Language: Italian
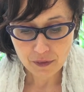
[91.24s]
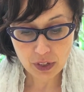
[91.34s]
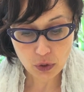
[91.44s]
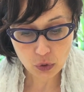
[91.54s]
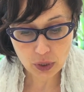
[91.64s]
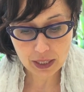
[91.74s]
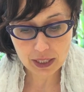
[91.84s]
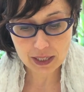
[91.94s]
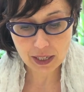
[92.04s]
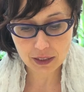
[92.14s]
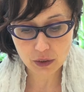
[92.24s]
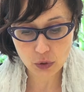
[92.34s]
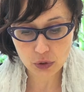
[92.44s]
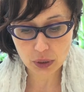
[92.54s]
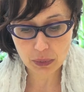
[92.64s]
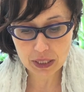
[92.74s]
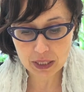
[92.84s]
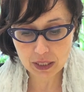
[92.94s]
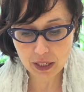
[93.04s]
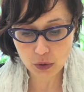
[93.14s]
Vengono organizzati incontri
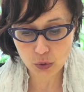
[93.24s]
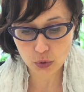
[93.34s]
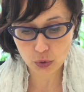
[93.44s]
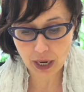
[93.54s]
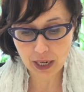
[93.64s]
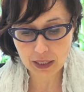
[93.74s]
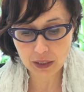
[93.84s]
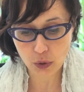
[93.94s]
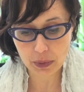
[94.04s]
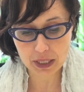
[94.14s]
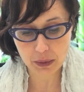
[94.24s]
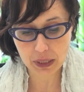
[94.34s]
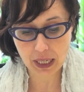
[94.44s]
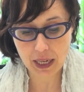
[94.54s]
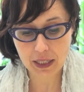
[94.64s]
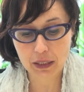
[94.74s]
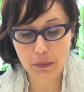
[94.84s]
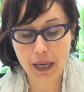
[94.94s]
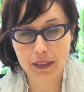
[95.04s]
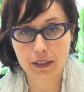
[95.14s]
mensili, culturali, come seminari,
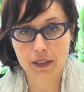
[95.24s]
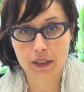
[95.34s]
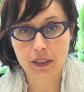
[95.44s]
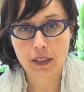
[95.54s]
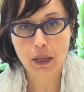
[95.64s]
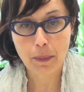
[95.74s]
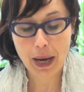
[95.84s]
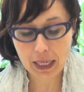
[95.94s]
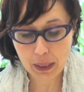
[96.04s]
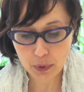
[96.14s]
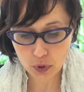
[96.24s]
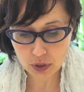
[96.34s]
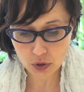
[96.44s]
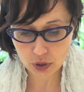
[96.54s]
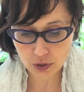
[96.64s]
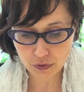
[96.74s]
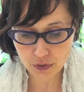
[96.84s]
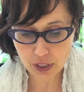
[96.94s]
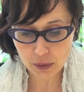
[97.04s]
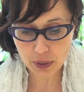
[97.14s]
dibattiti, ma anche proiezioni di
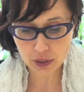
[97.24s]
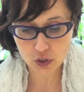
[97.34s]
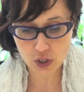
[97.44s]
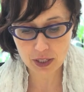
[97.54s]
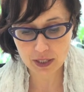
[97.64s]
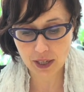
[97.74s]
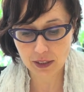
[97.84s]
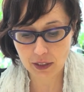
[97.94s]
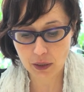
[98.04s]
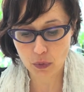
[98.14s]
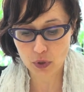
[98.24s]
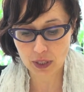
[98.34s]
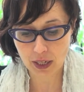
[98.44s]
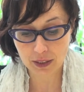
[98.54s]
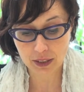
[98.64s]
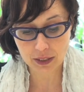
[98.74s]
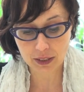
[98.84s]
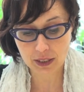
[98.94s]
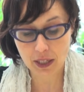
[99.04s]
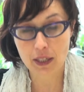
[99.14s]
film, DJ set, mostre
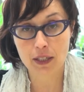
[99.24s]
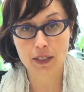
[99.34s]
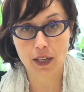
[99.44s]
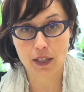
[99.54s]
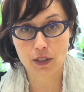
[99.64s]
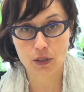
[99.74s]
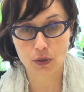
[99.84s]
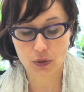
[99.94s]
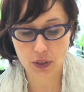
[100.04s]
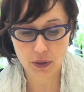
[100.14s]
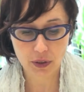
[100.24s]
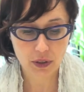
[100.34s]
artistiche, installazioni.